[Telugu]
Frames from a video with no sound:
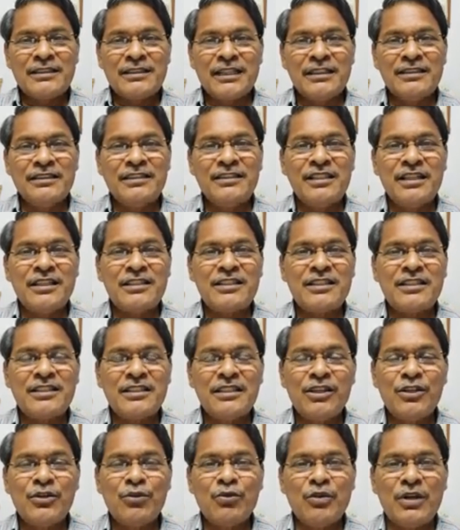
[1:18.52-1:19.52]

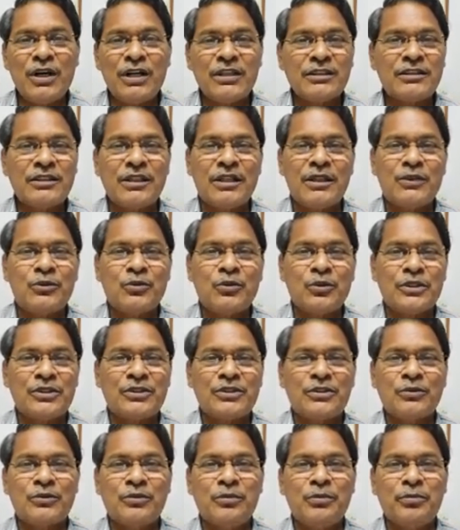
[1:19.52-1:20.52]
సెన్సేషనల్ వార్తల
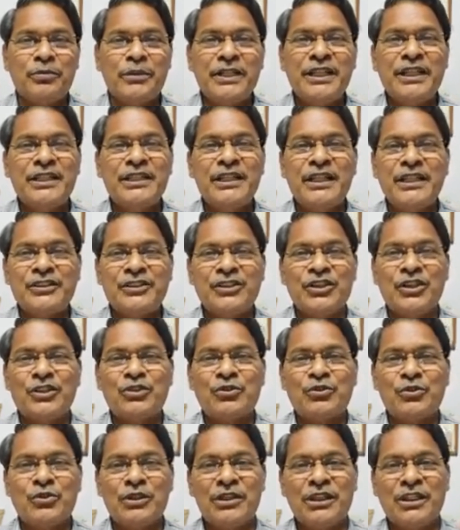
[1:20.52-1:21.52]
కోసం మీడియా
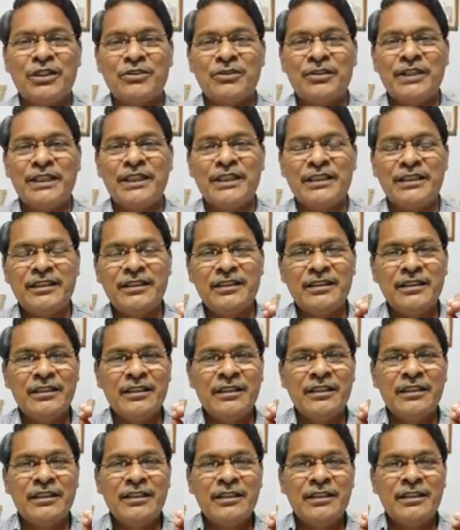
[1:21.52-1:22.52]
చేస్తున్నటువంటి
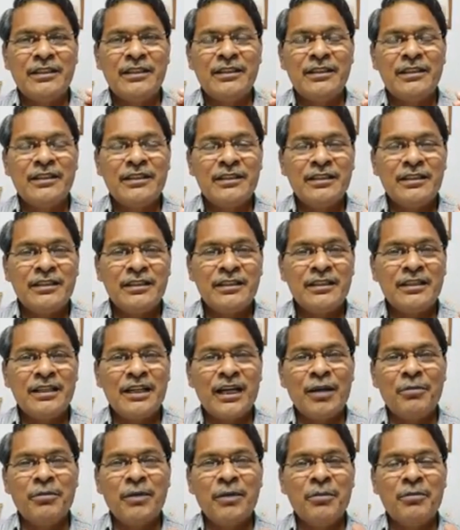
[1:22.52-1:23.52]

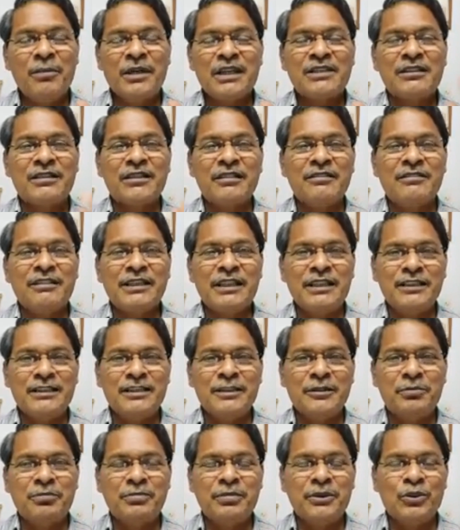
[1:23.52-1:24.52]
డ్రామా మాత్రమే అని
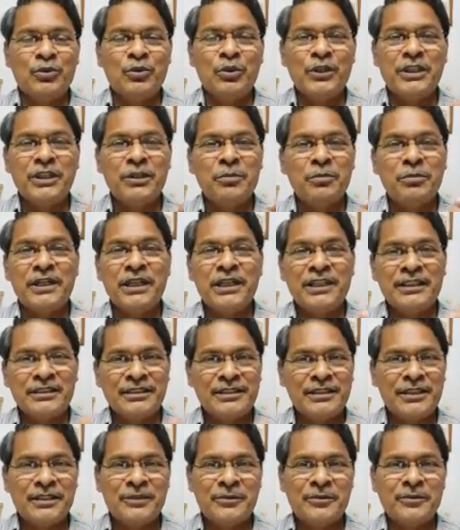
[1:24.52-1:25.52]
చెప్పి
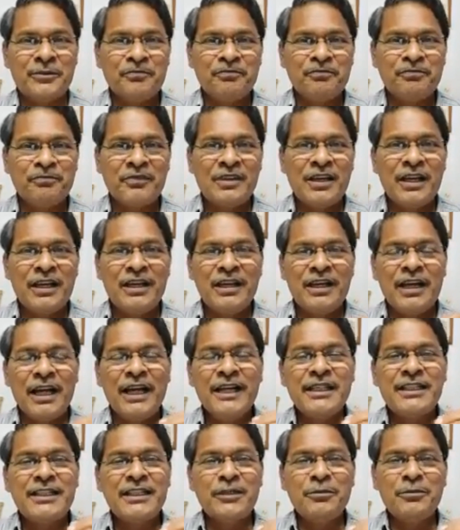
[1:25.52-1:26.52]
కొట్టిపారేశారు
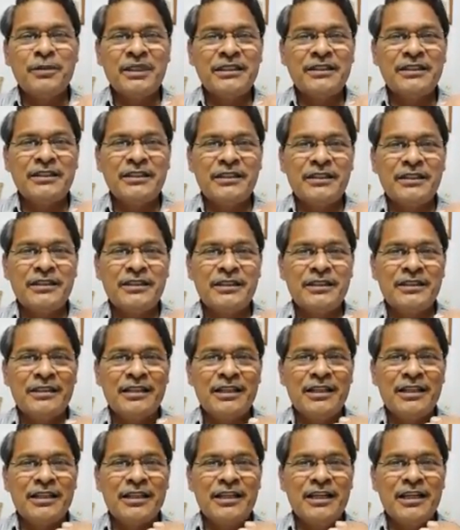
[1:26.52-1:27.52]
ఐటీ మంత్రి
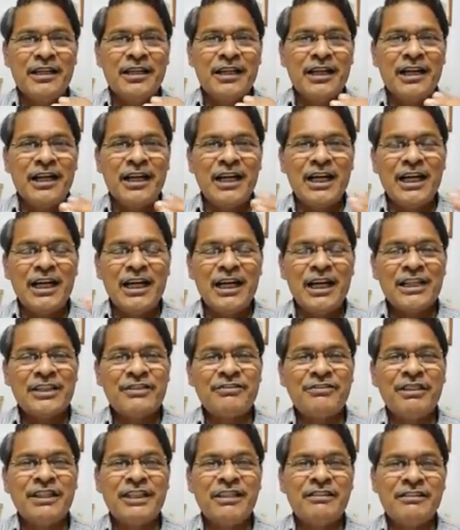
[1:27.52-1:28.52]

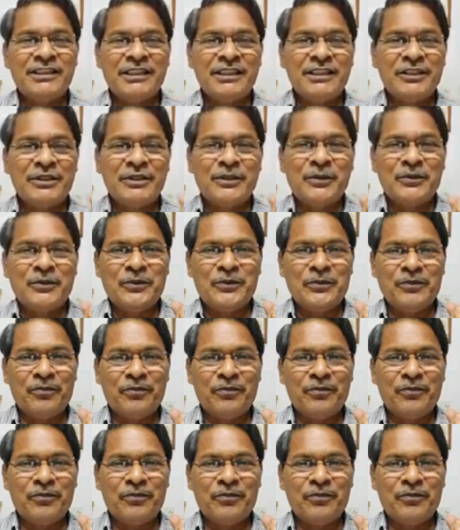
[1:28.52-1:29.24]
అశ్విని వైష్ణవ్